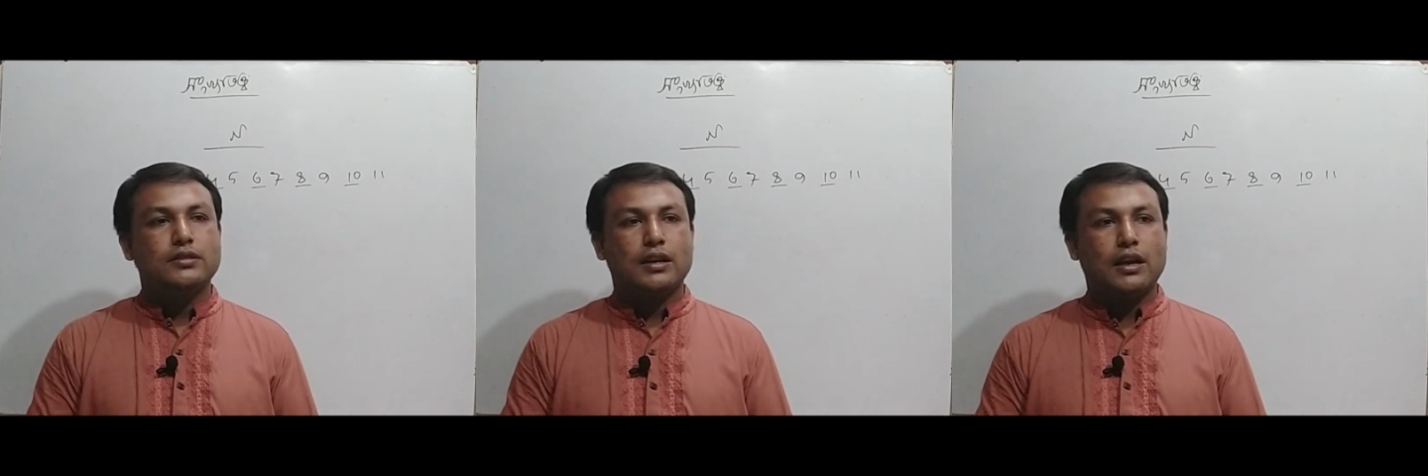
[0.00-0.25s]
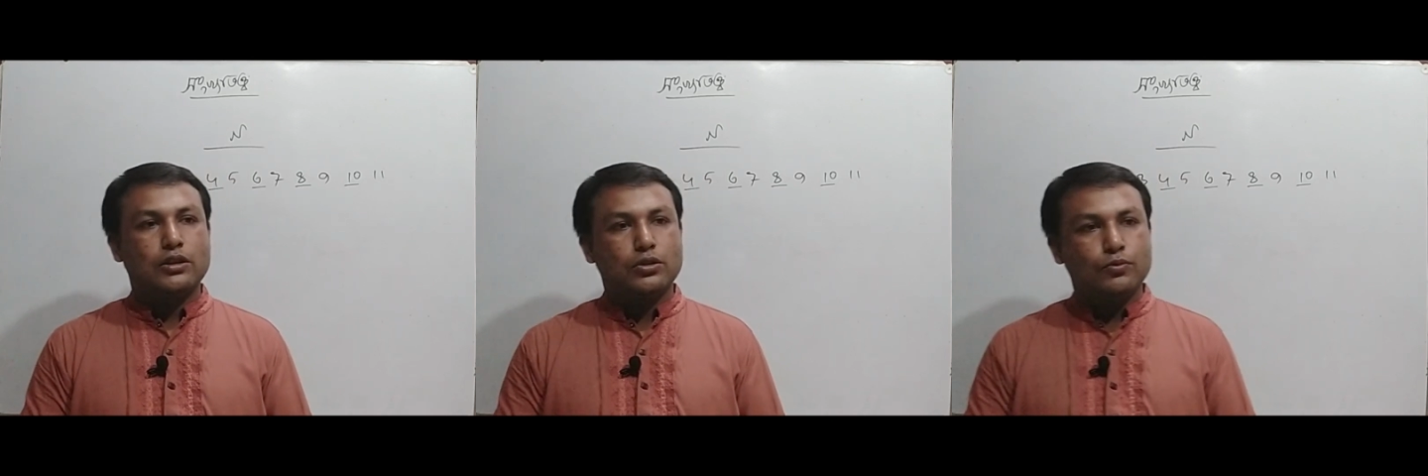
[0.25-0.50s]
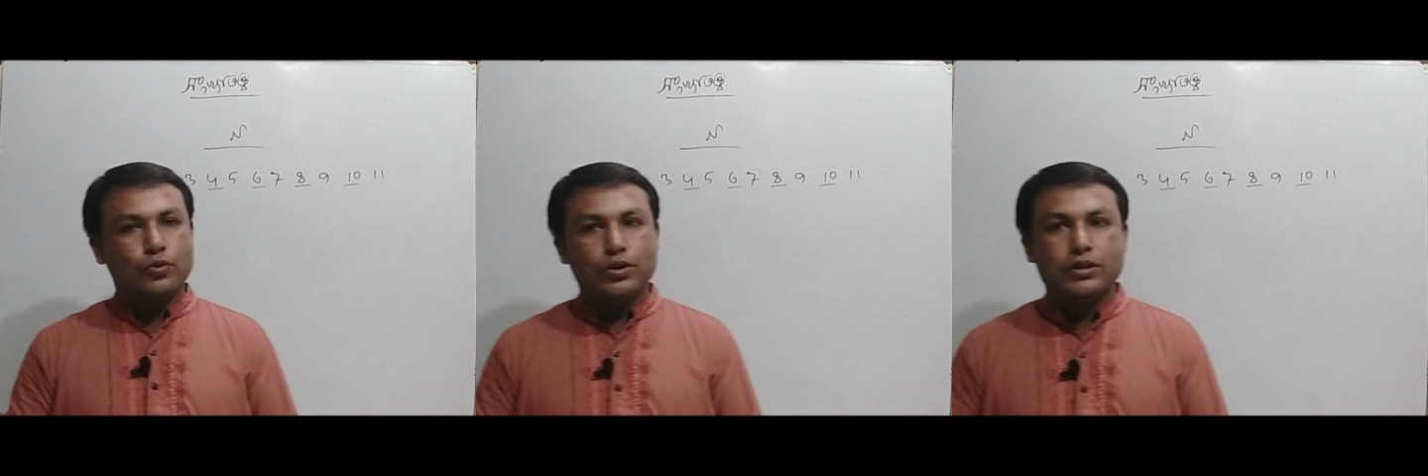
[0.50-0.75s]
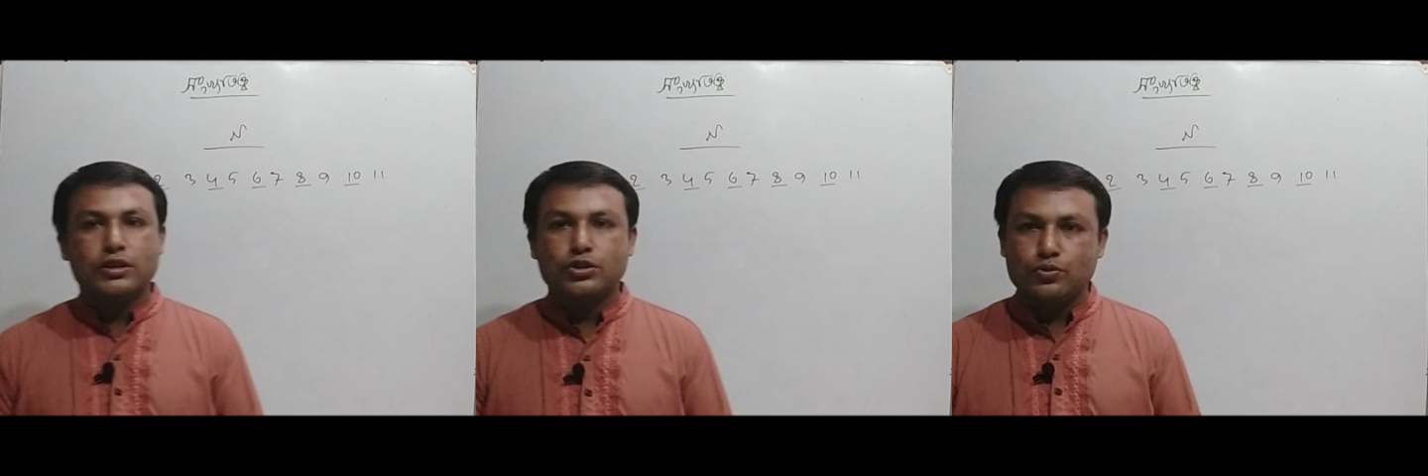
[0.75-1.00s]
যারা একদম
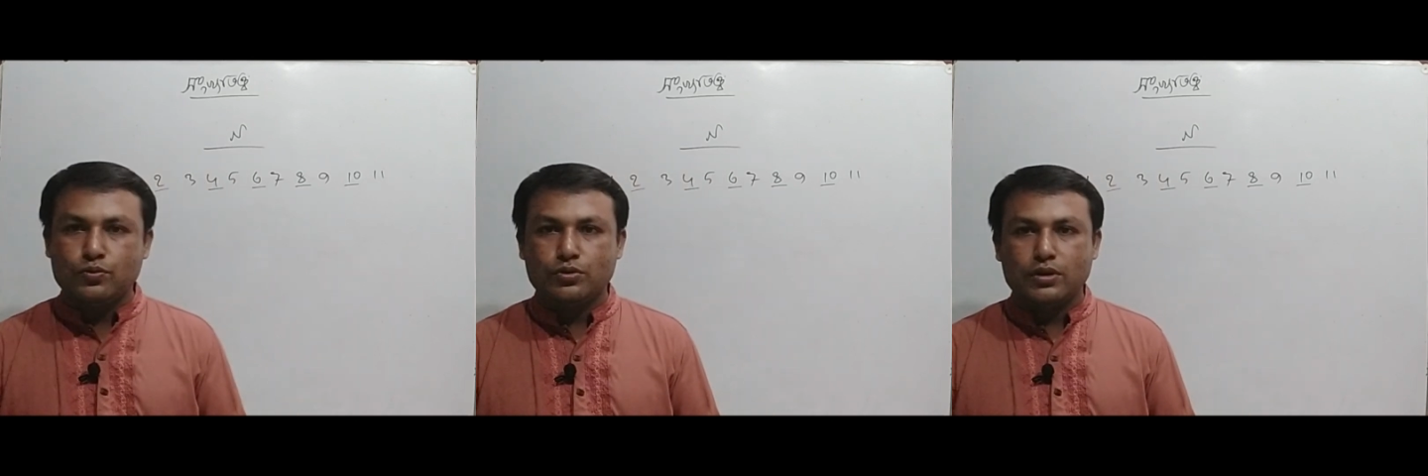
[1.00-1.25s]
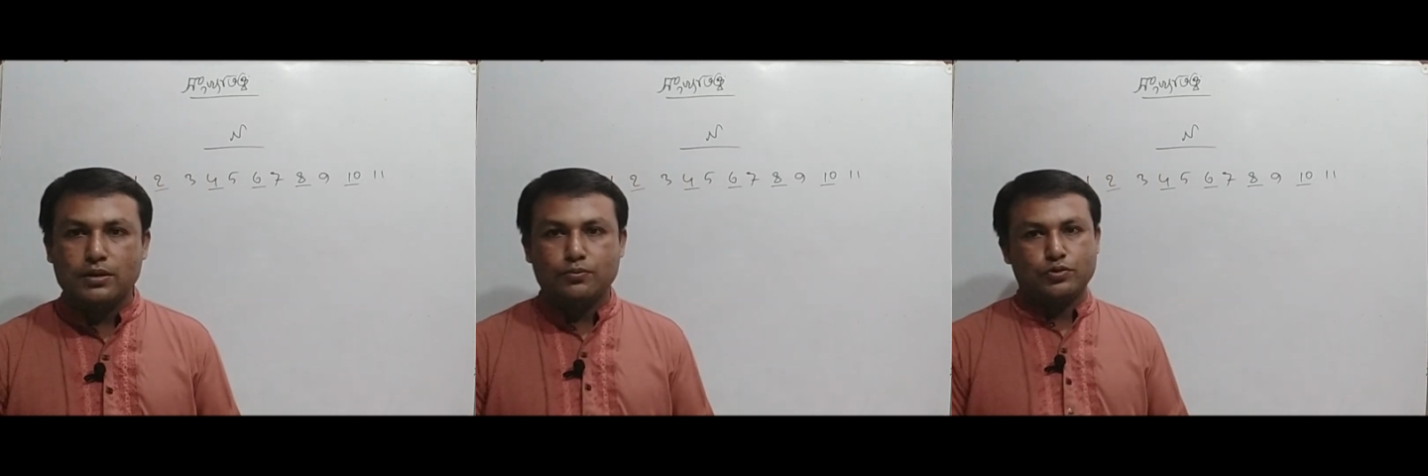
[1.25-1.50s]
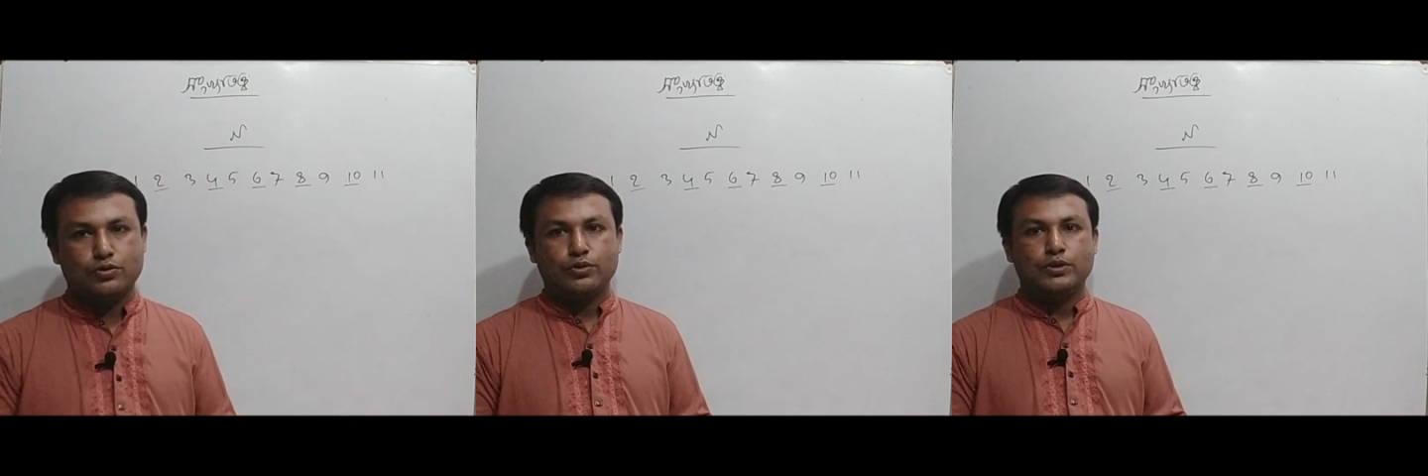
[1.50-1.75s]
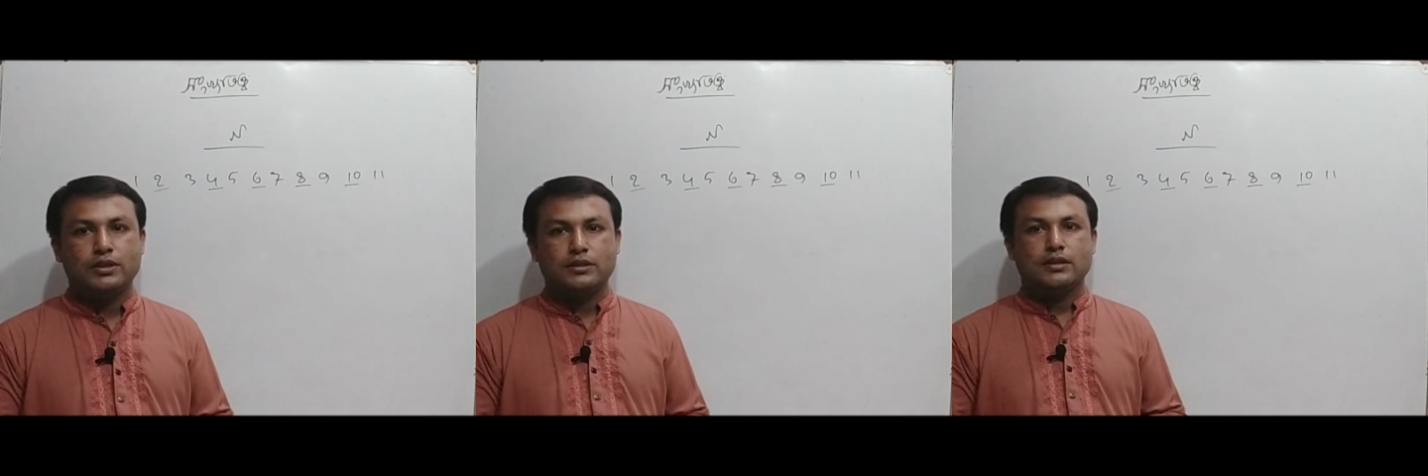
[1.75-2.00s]
গণিতের শূন্য থেকে
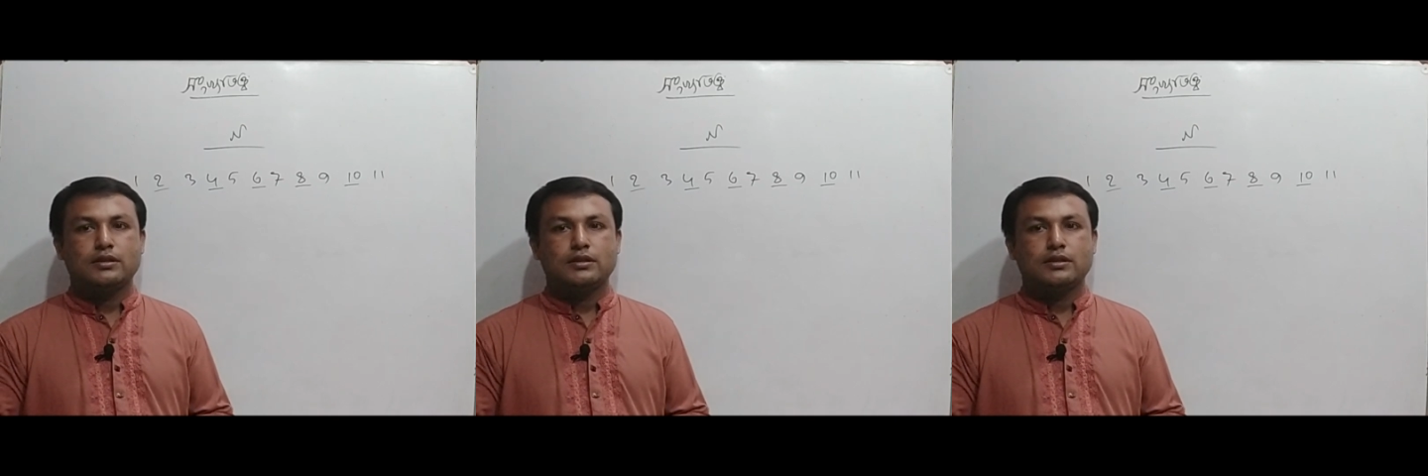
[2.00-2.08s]
প্রস্তুতি নিতে